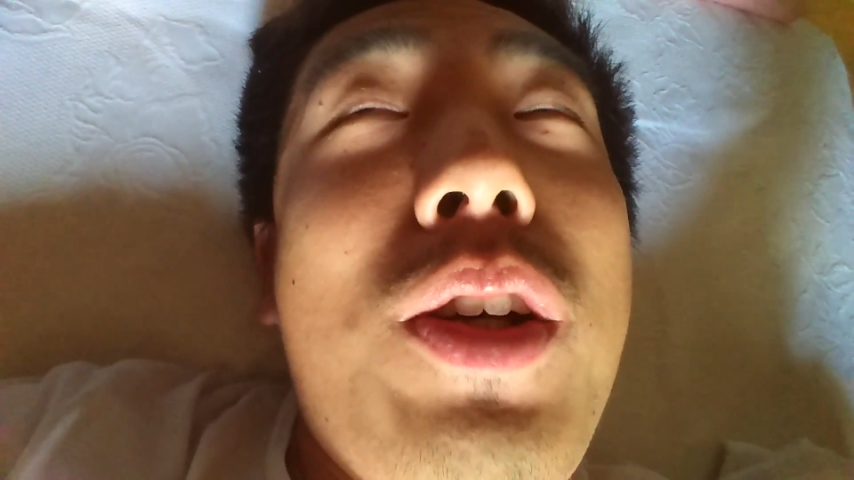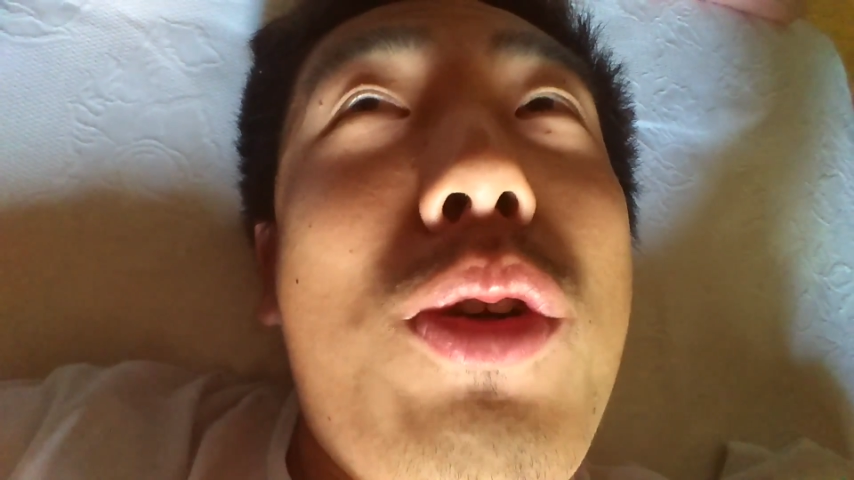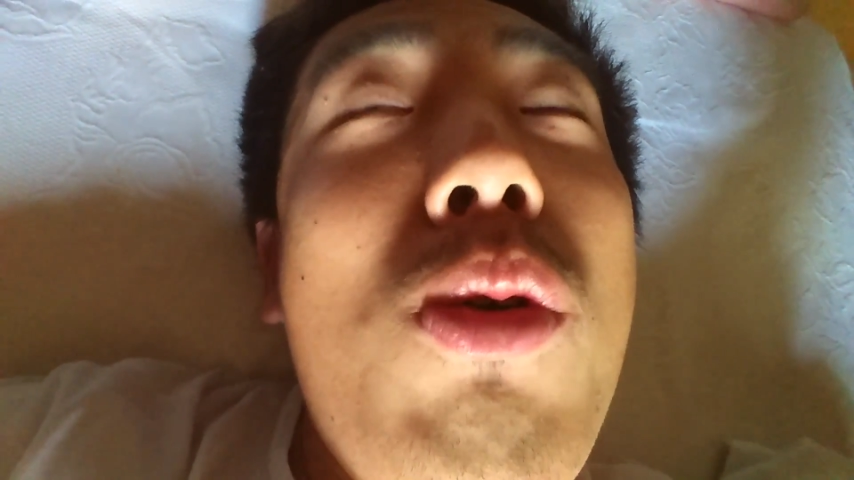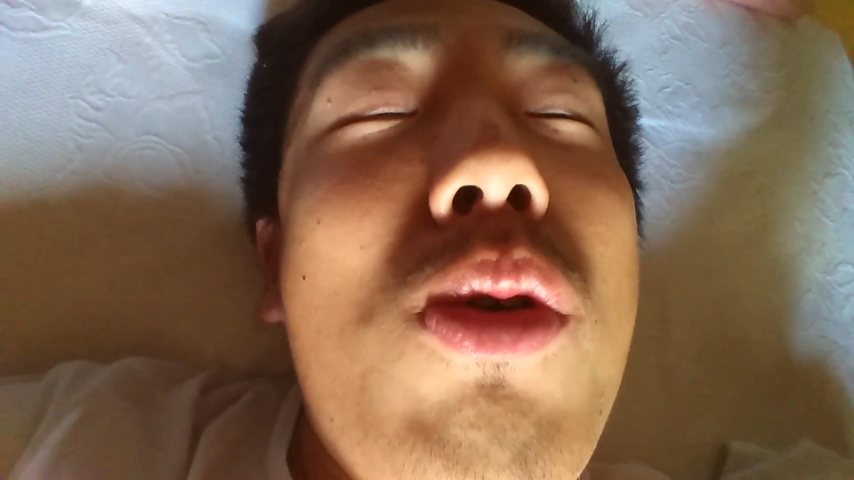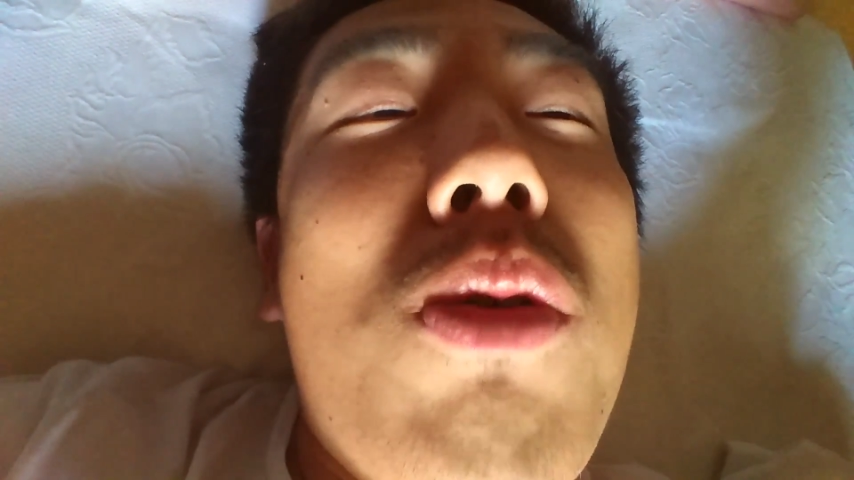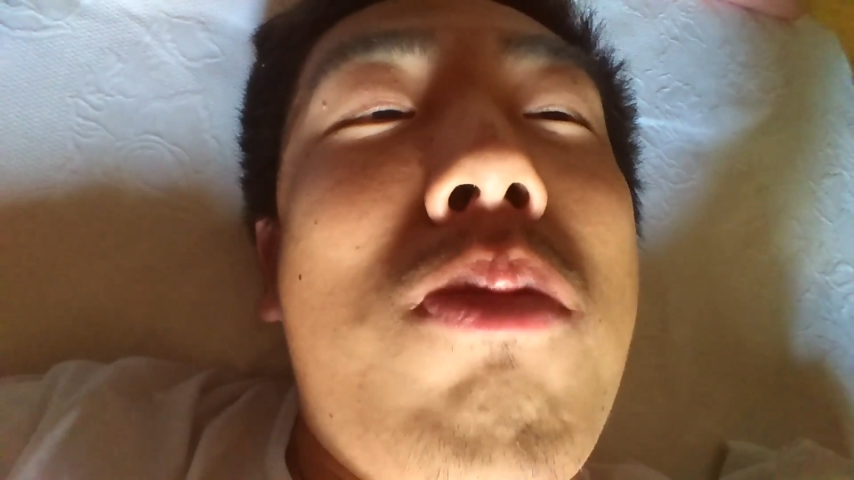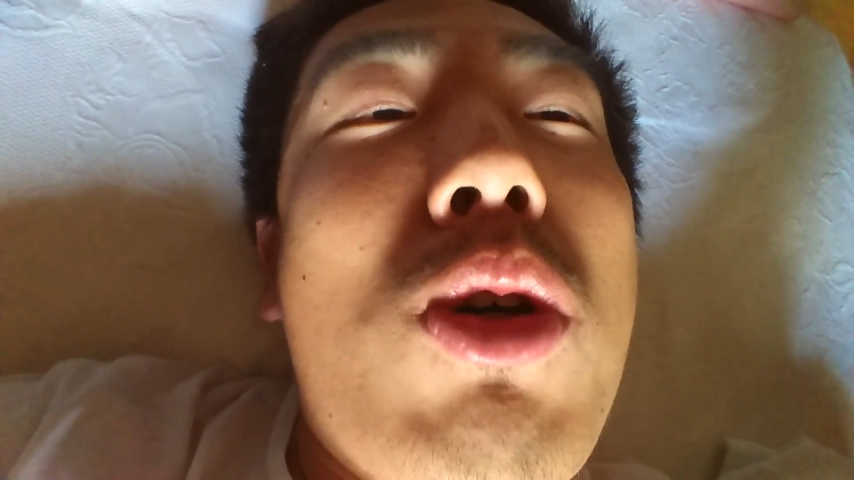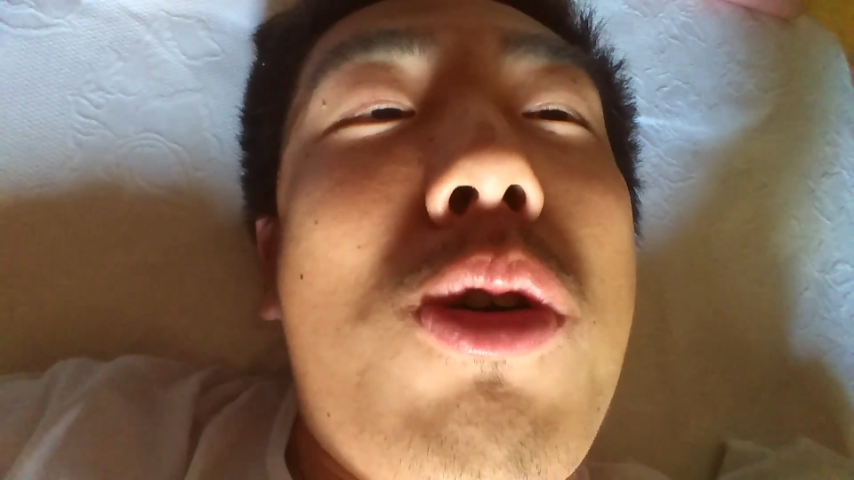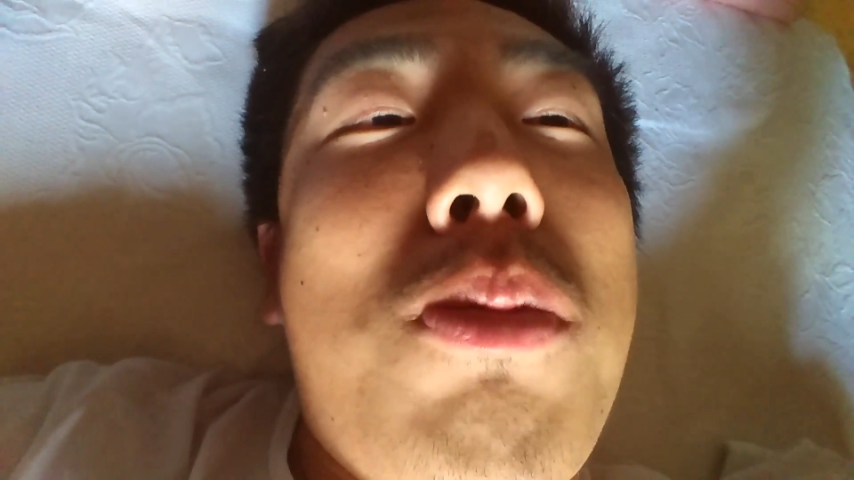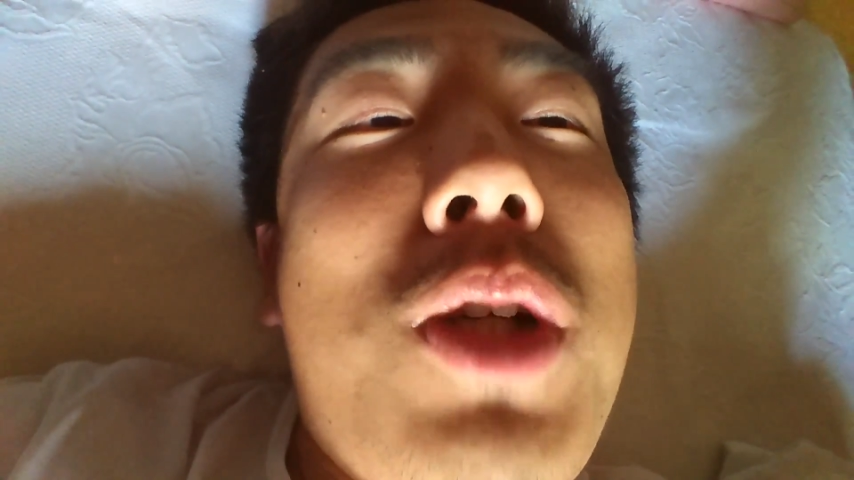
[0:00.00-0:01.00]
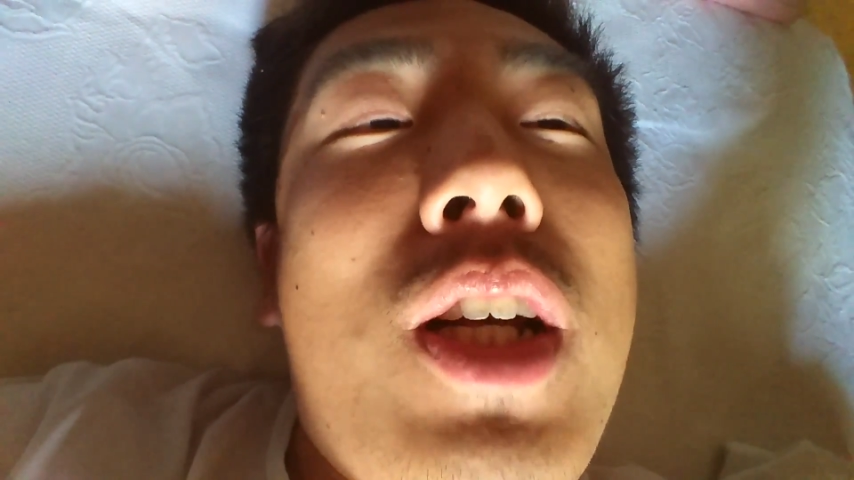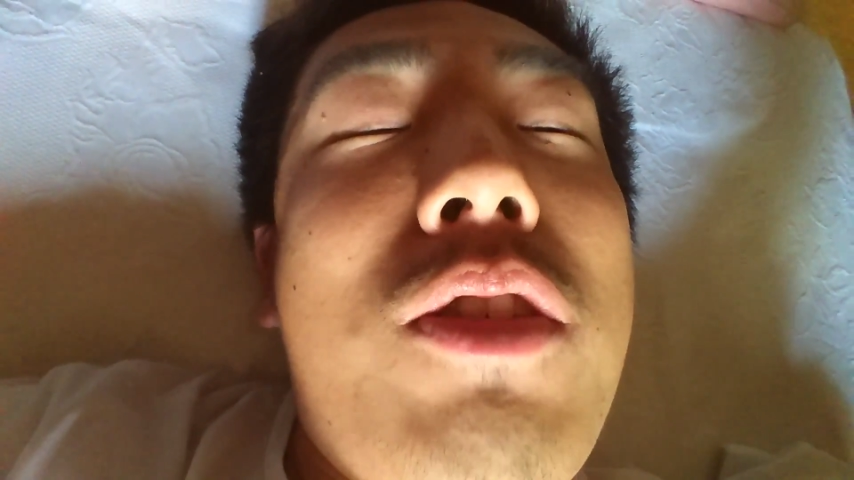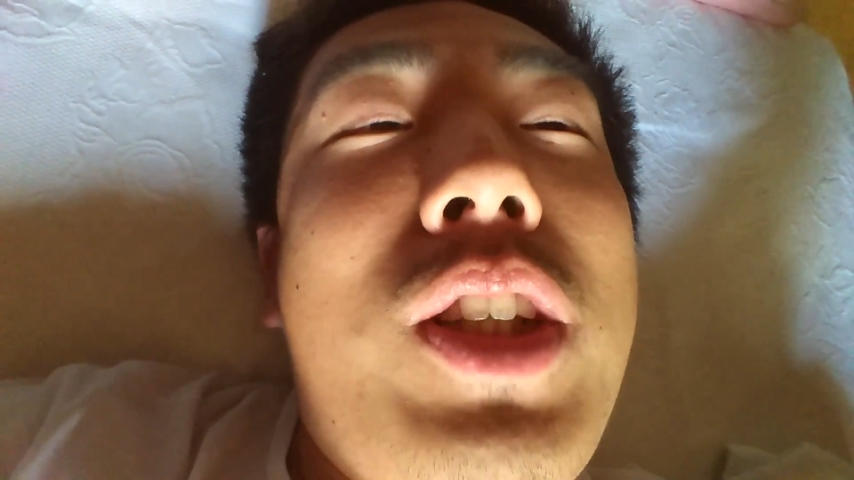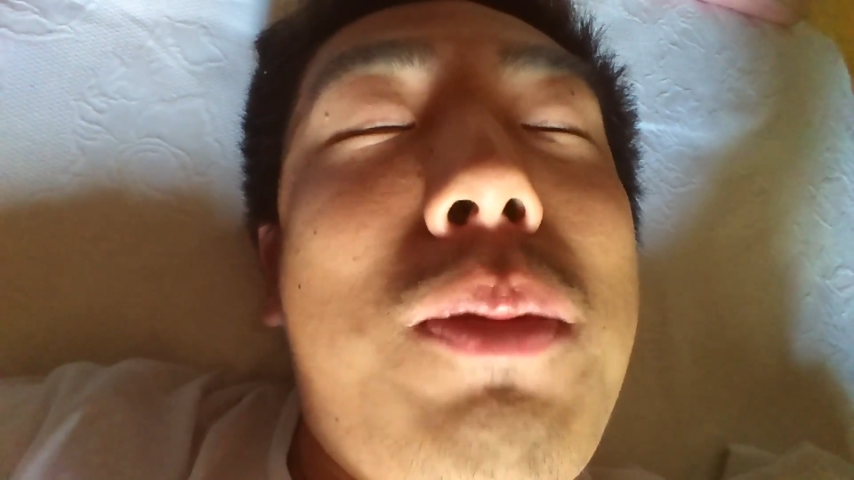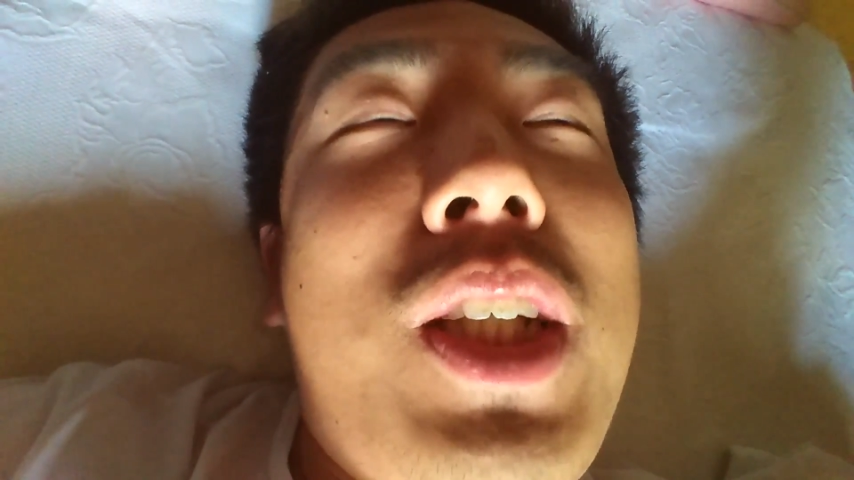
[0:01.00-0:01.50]
4本も
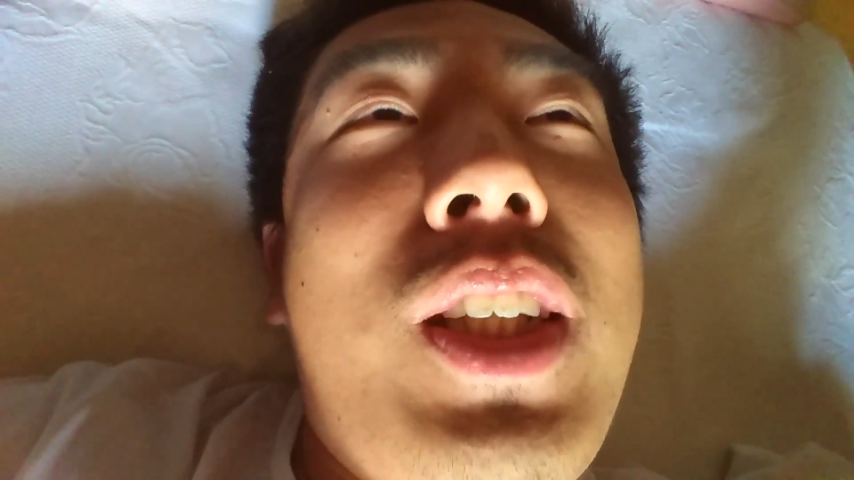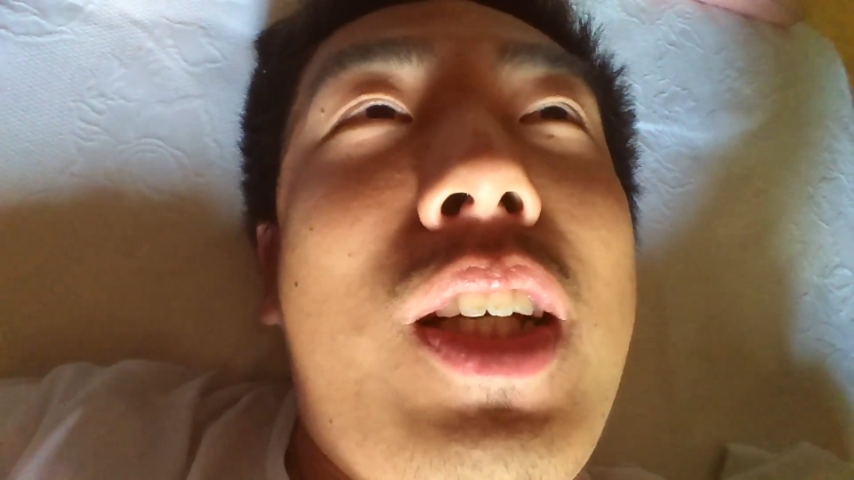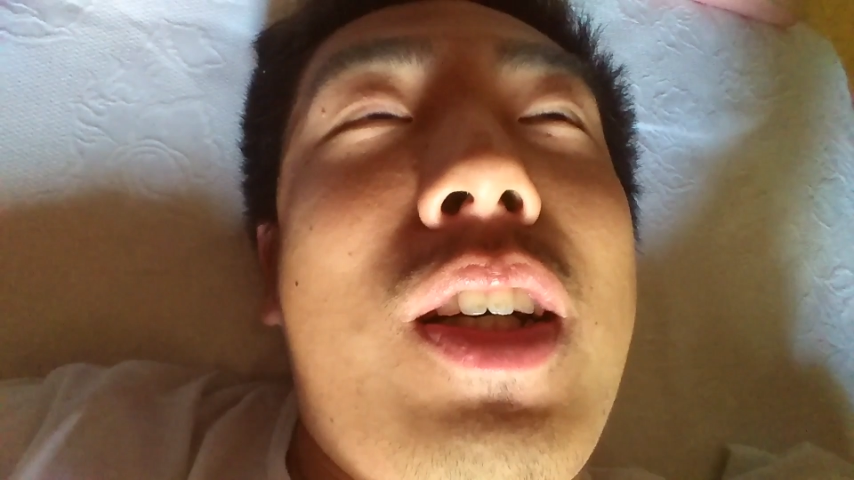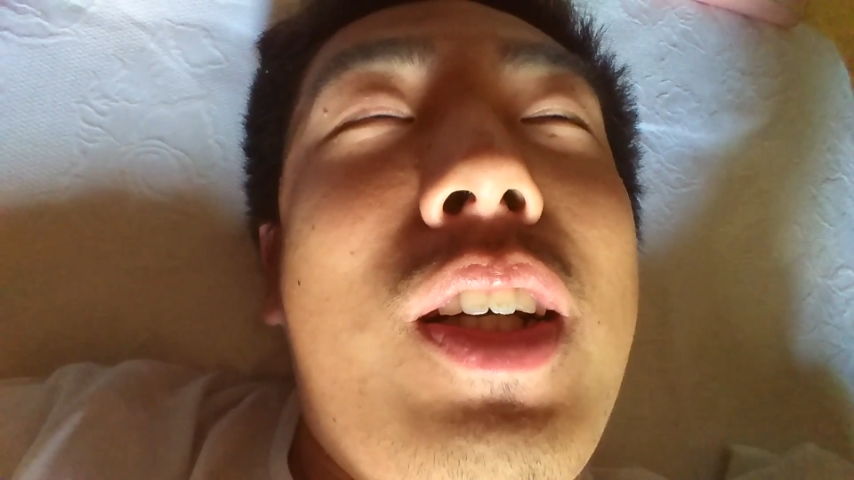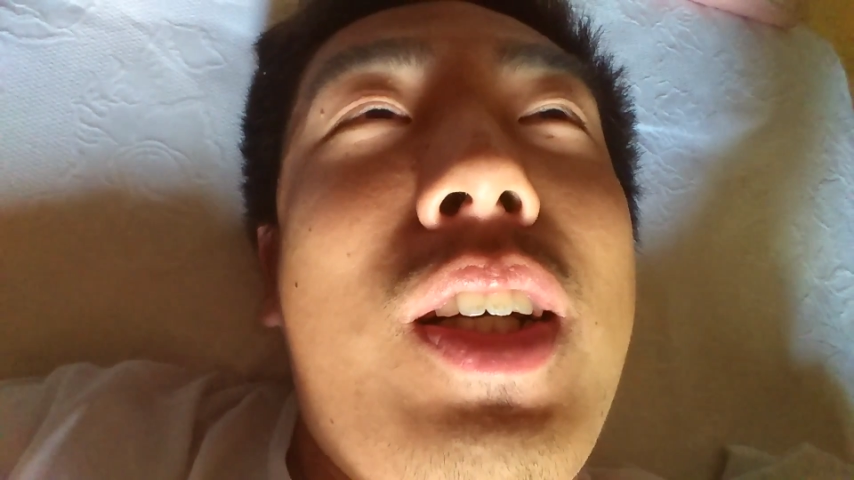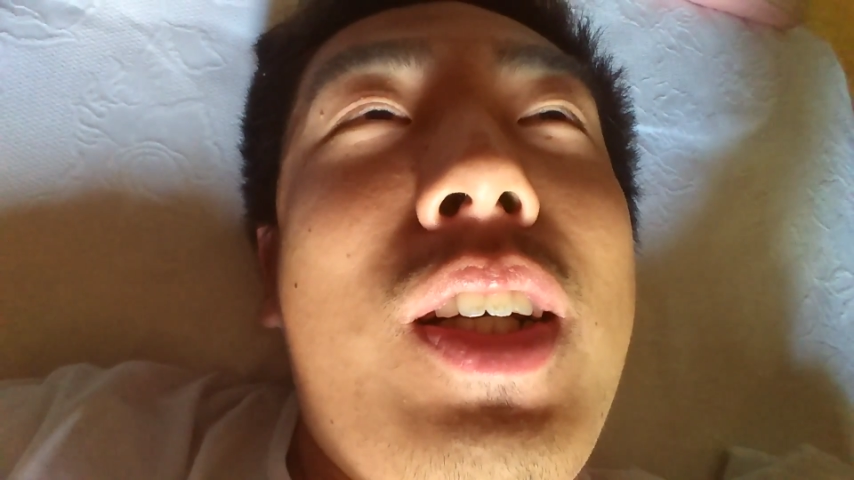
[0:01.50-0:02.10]
ホームラン打ちました